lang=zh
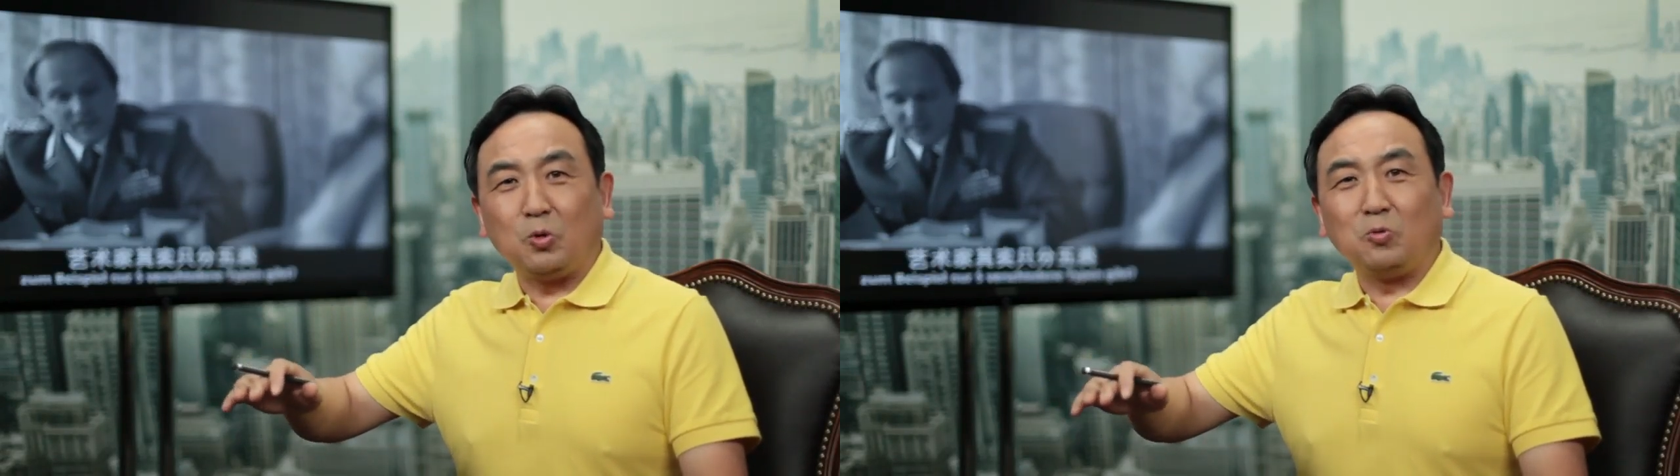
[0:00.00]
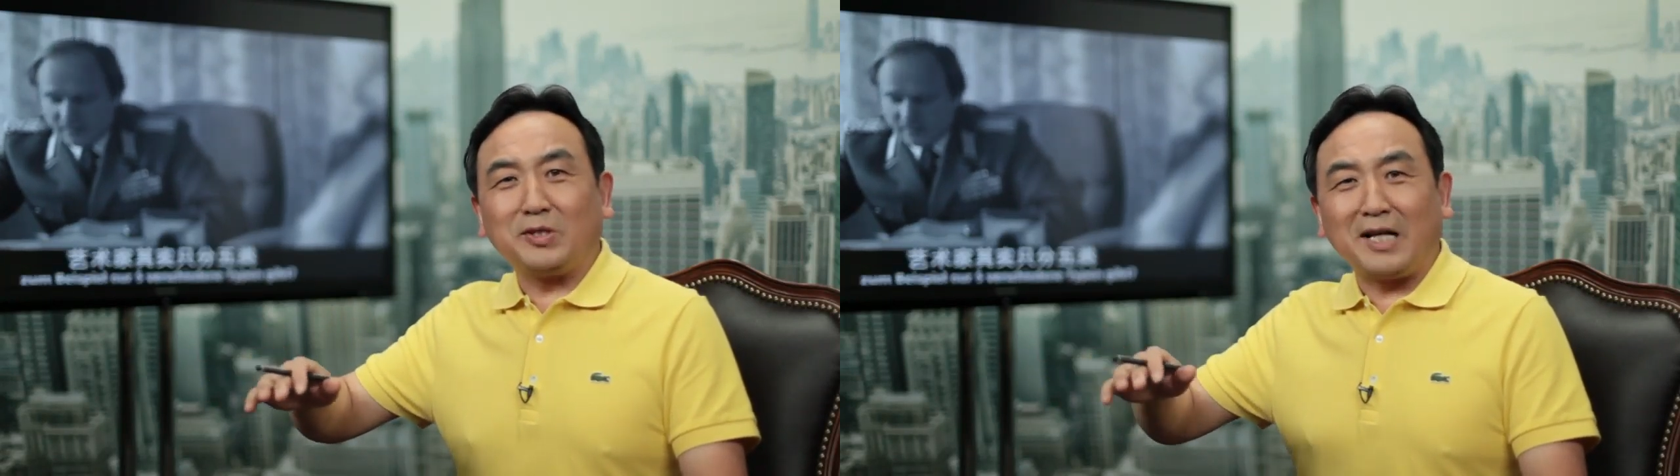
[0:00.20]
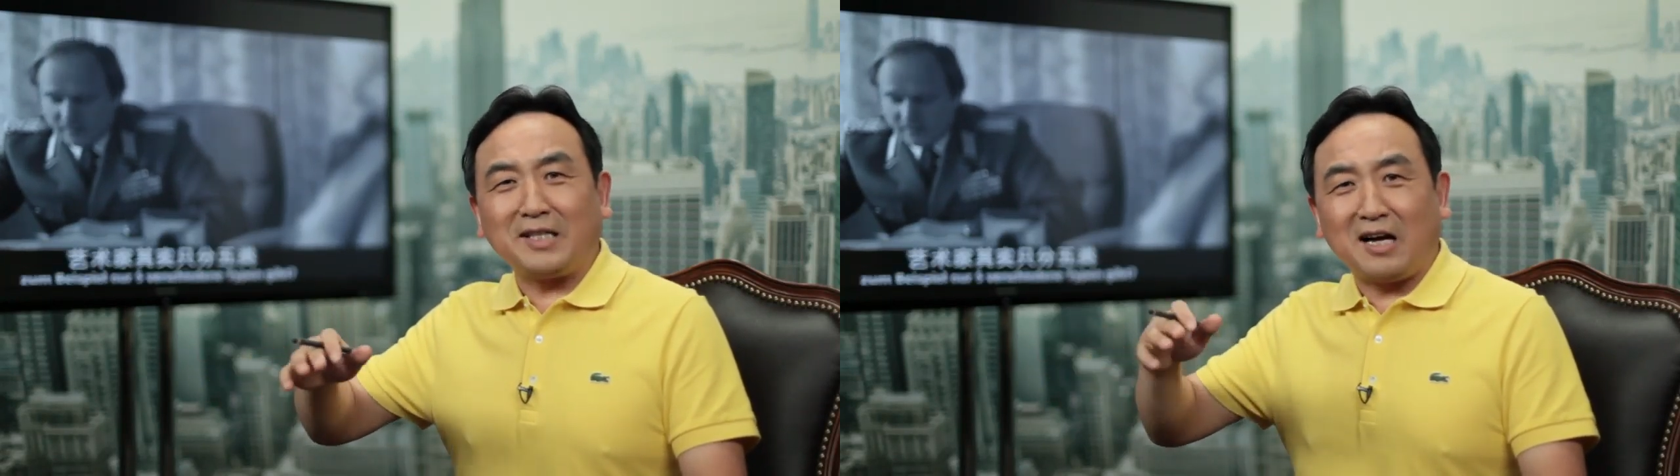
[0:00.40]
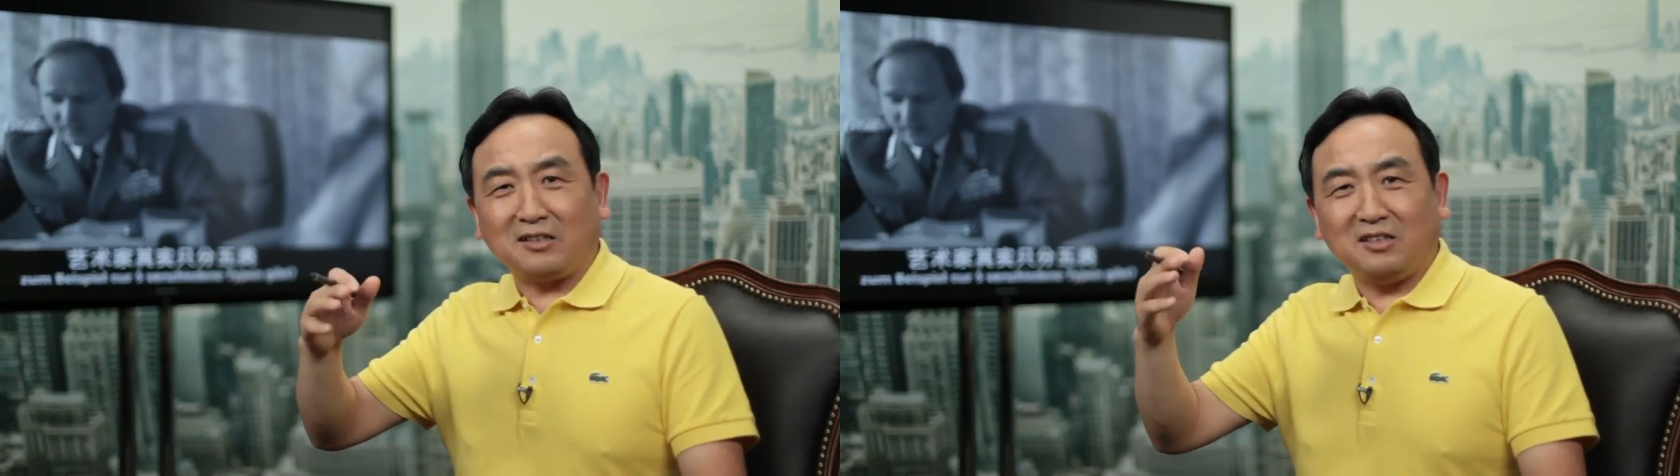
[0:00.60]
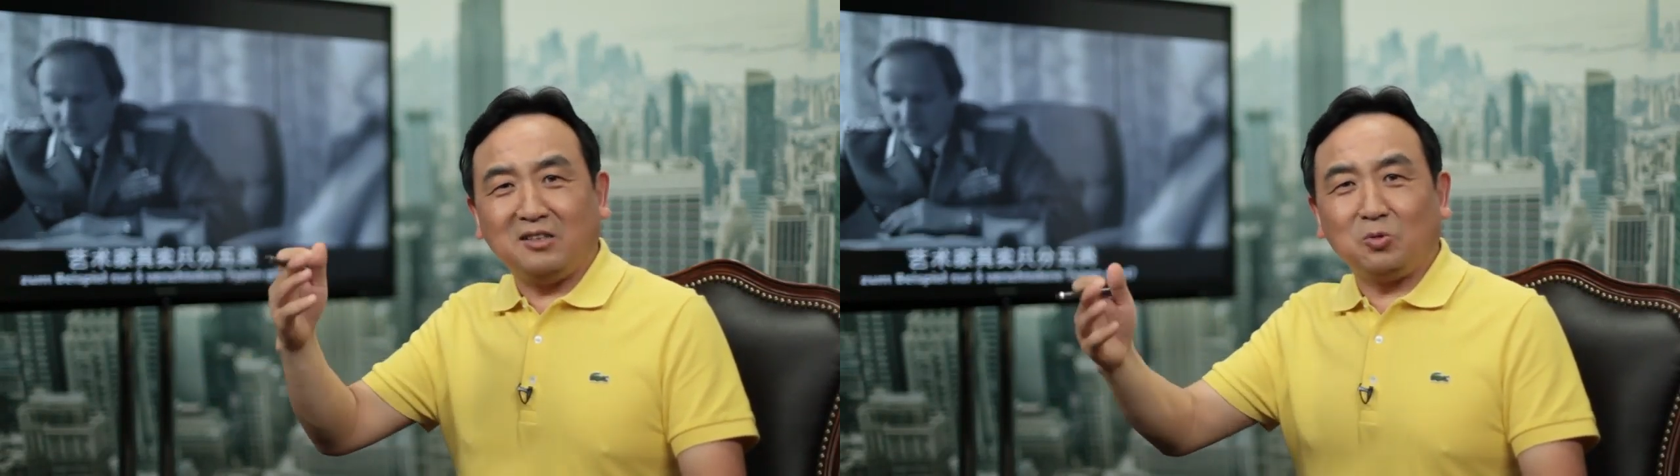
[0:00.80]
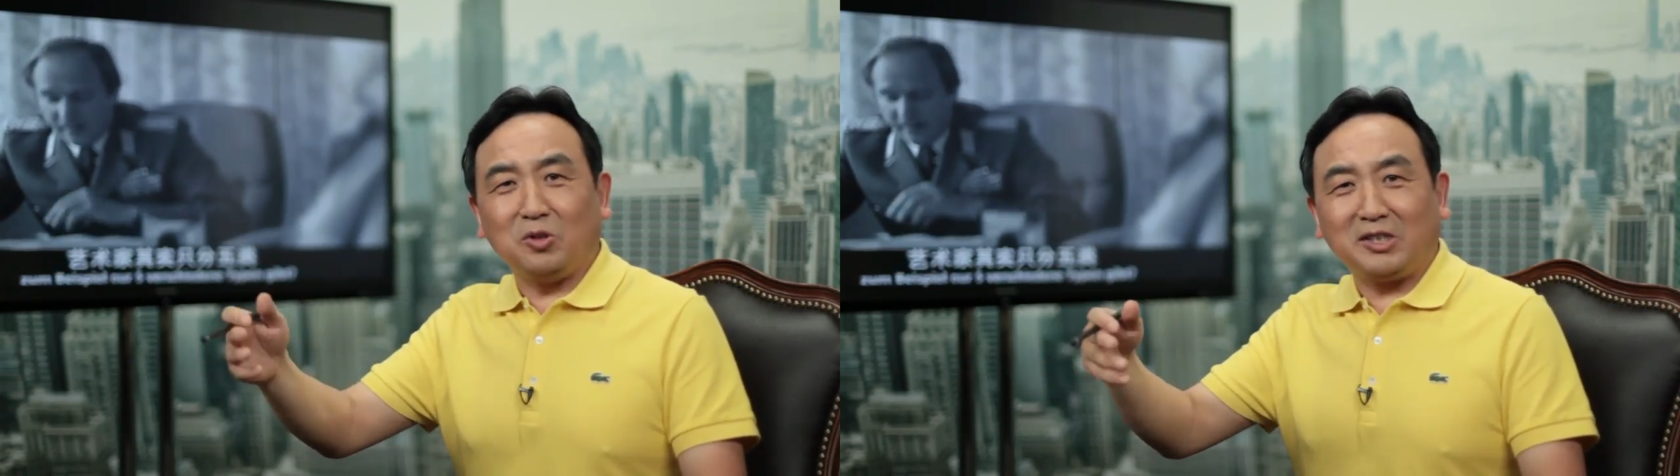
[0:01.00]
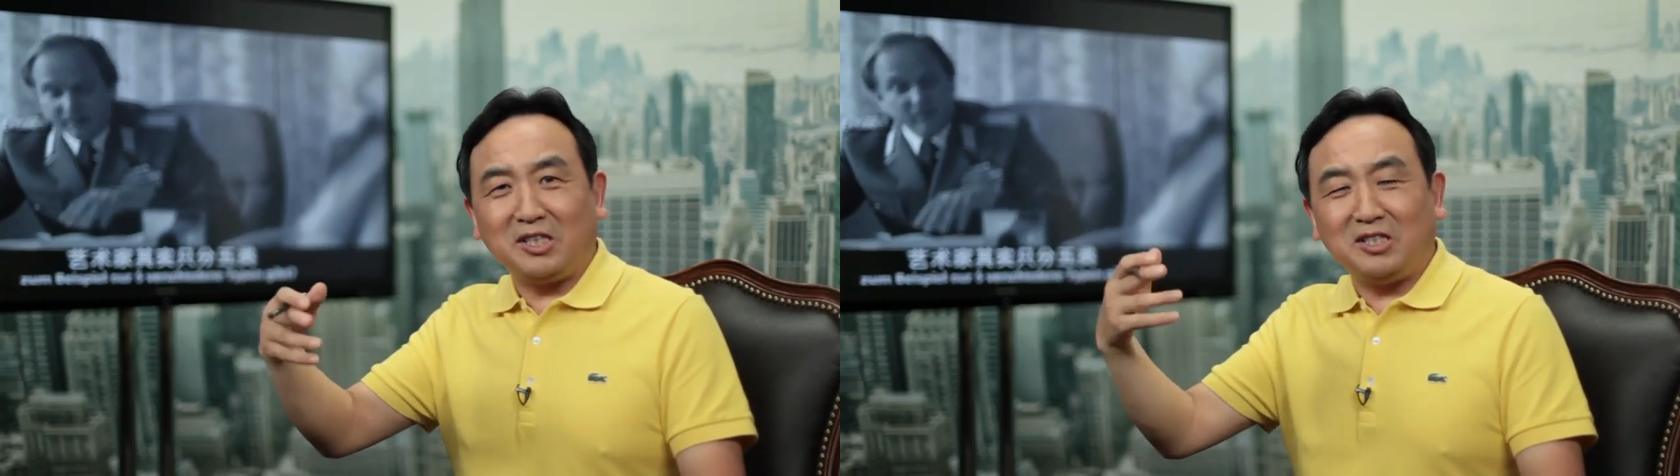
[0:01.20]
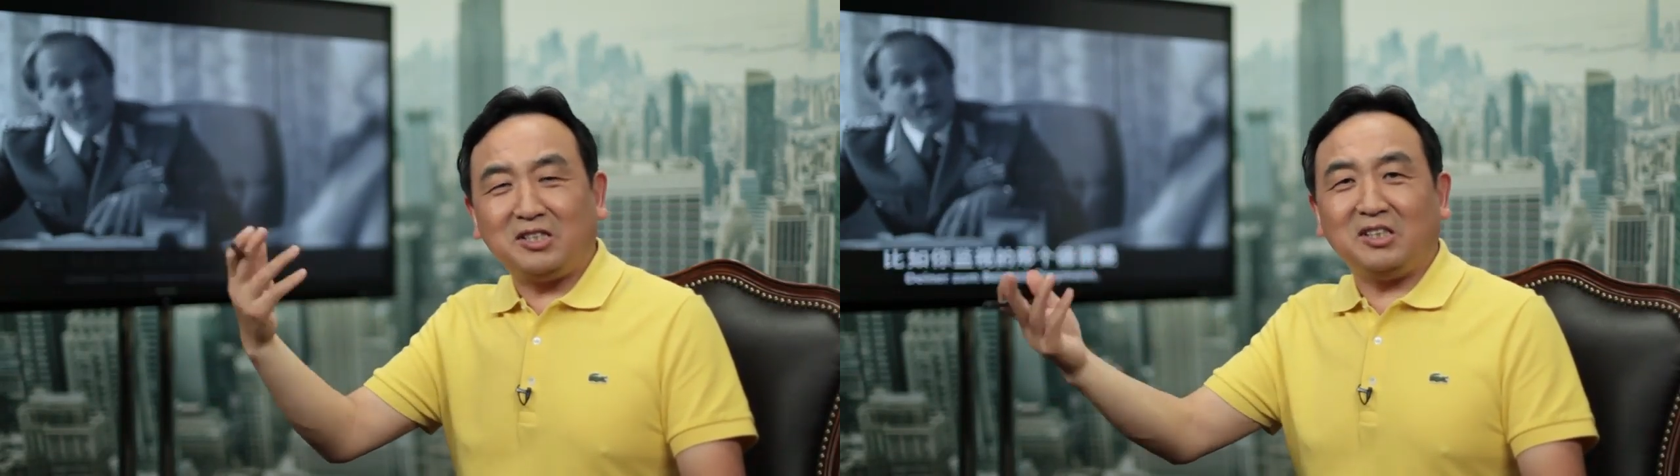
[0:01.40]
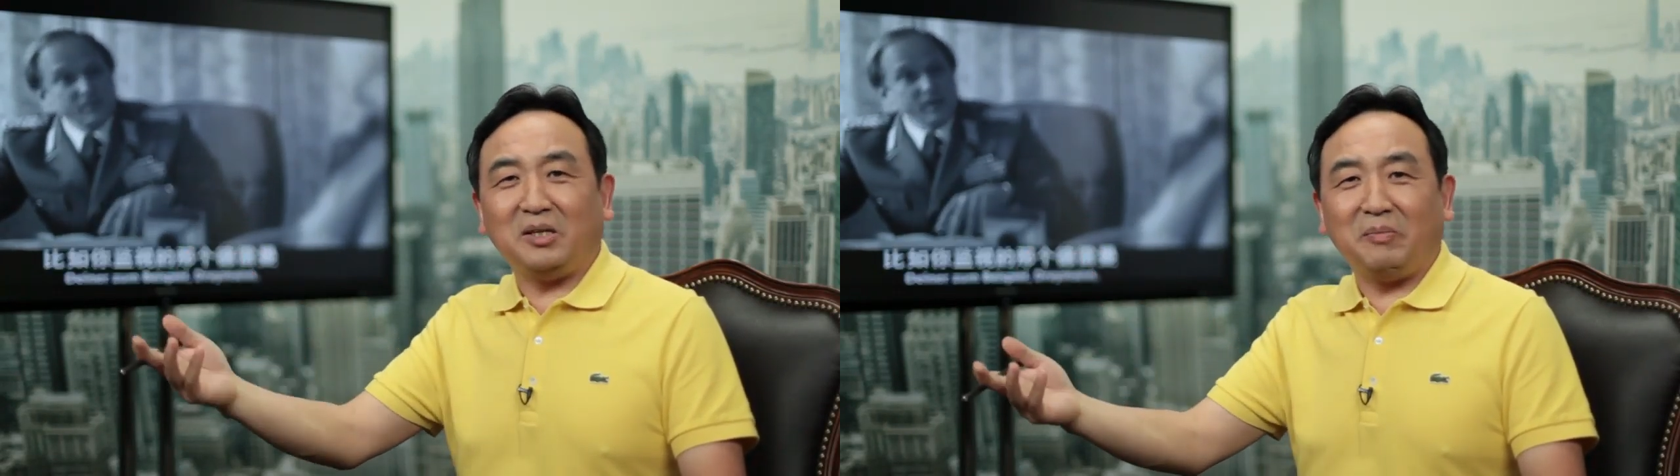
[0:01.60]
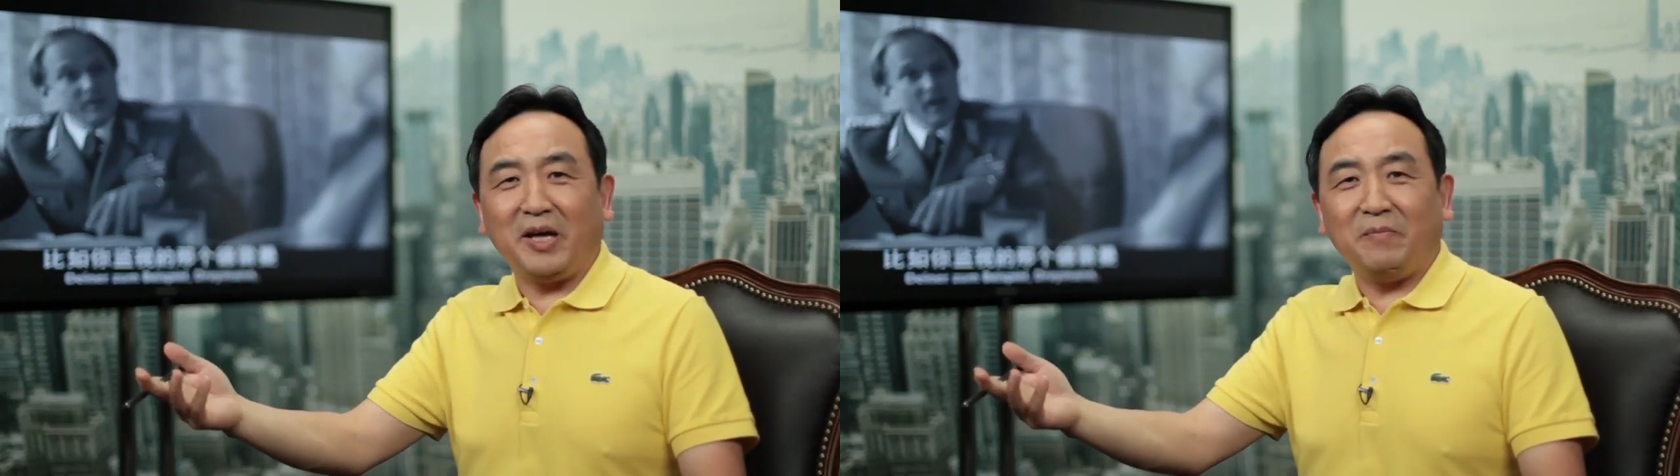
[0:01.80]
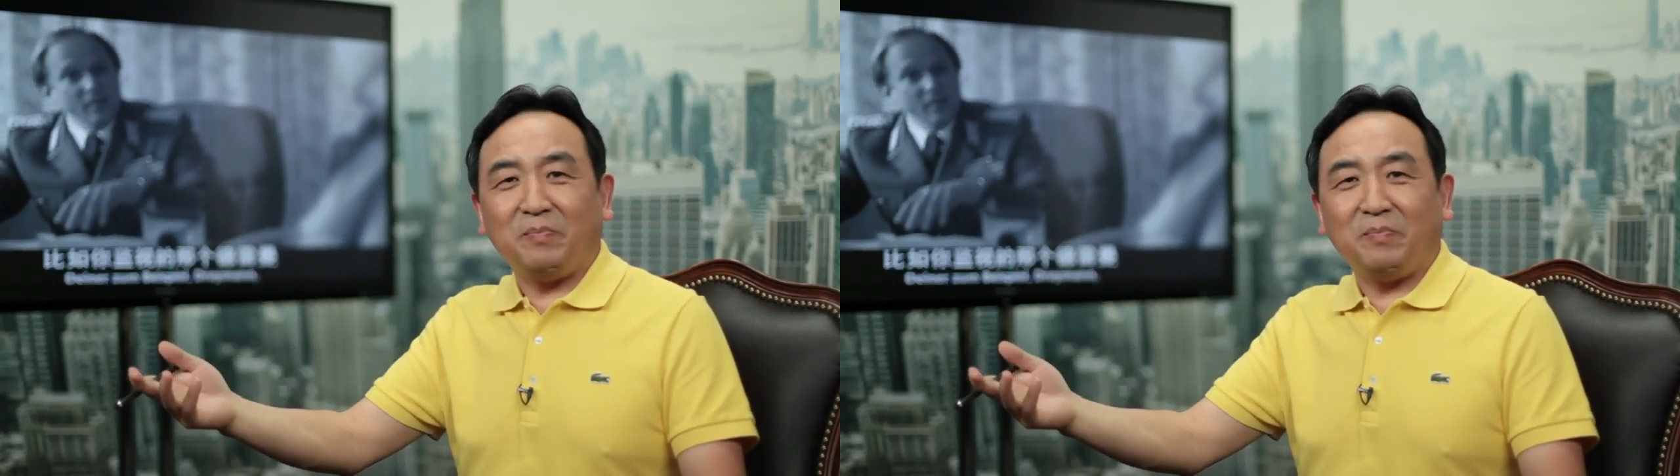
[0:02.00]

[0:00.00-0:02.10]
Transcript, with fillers: 共产党德国真实的一面。